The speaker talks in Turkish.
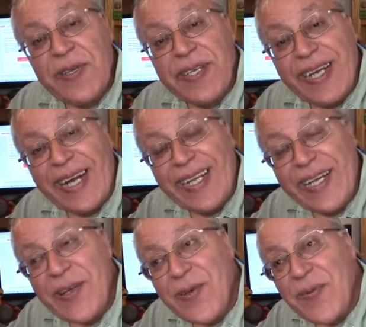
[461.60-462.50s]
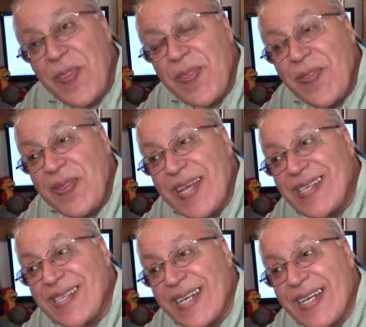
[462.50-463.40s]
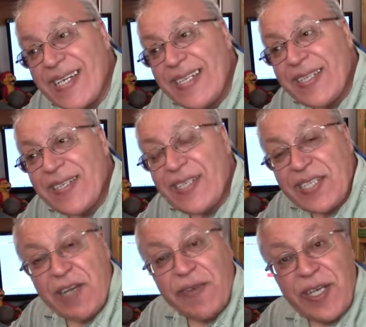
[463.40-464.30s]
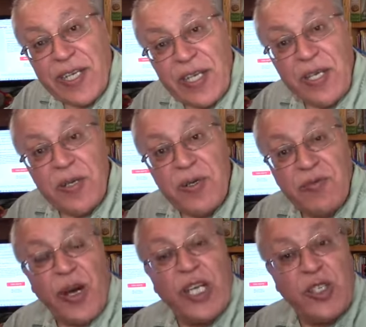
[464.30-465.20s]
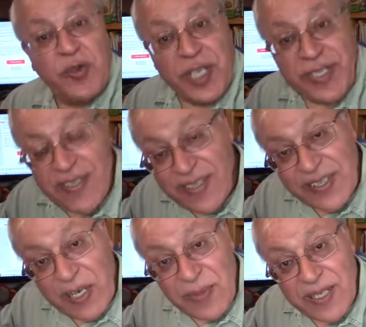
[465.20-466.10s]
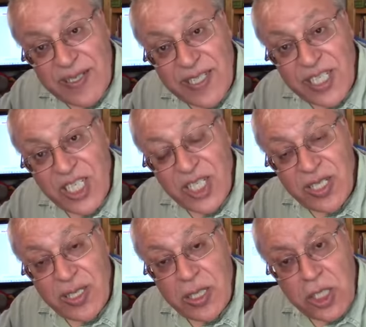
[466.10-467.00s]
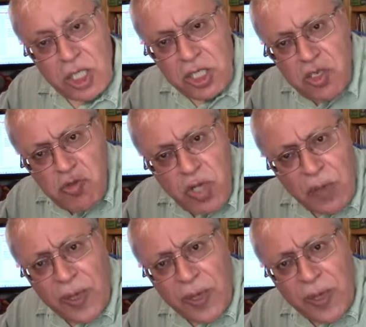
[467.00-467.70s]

yani ne kefeni fahiş fiyata satamaz. Kılı suya